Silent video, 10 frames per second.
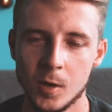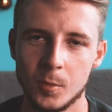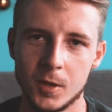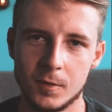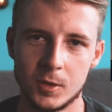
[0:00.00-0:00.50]

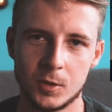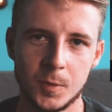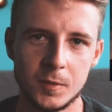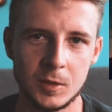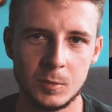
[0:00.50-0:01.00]
ponieważ
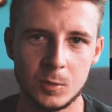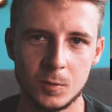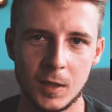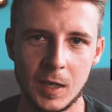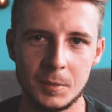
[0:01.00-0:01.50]
odpowiednimi
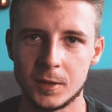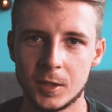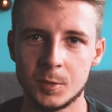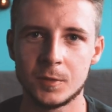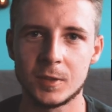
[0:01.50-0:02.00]
suwakami
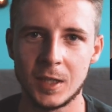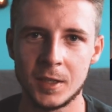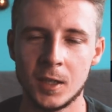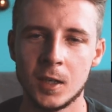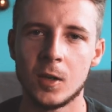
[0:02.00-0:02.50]
jesteśmy w
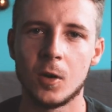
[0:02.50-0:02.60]
stanie